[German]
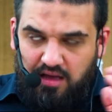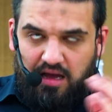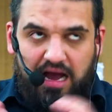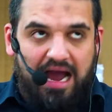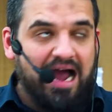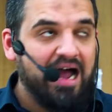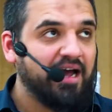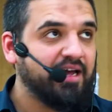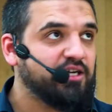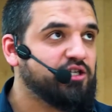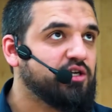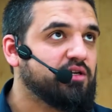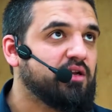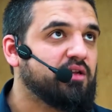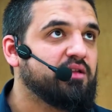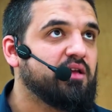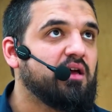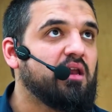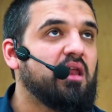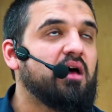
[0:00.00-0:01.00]
Aisha
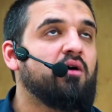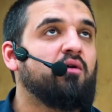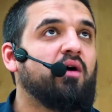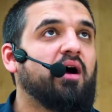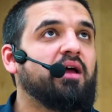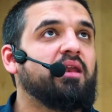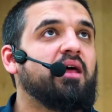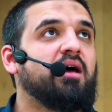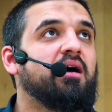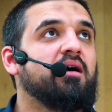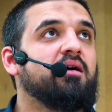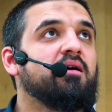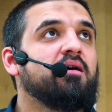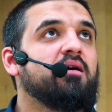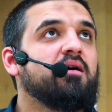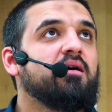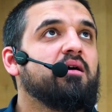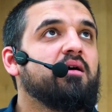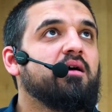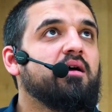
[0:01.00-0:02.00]
radiallahu anha
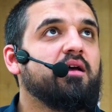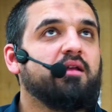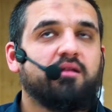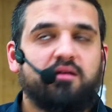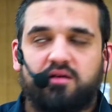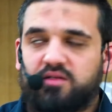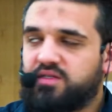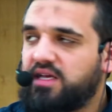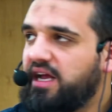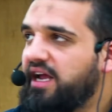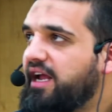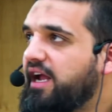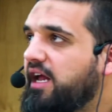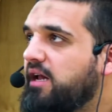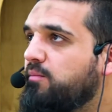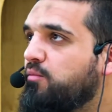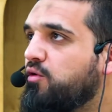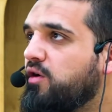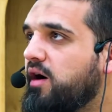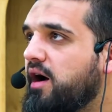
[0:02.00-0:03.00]
in Sahih
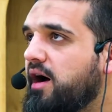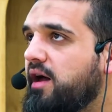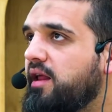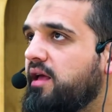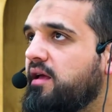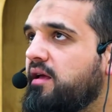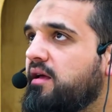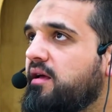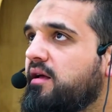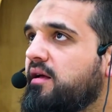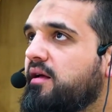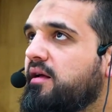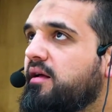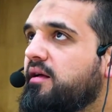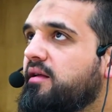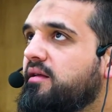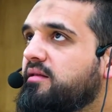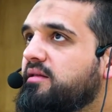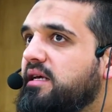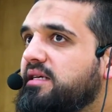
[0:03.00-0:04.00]
al-Bukhari,
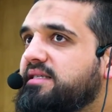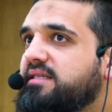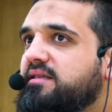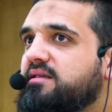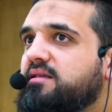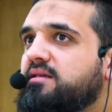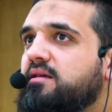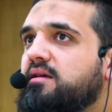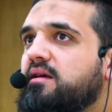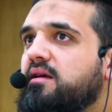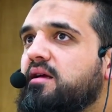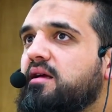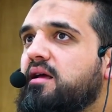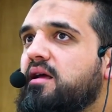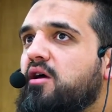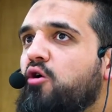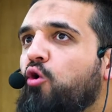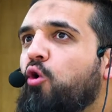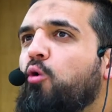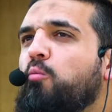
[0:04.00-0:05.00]
dass
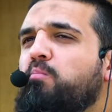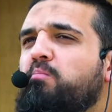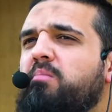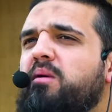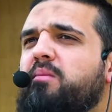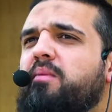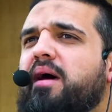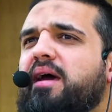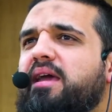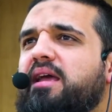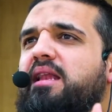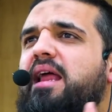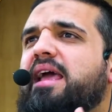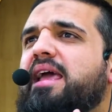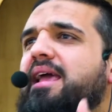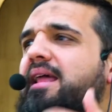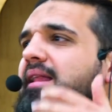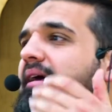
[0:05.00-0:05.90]
hubbiba ilayhi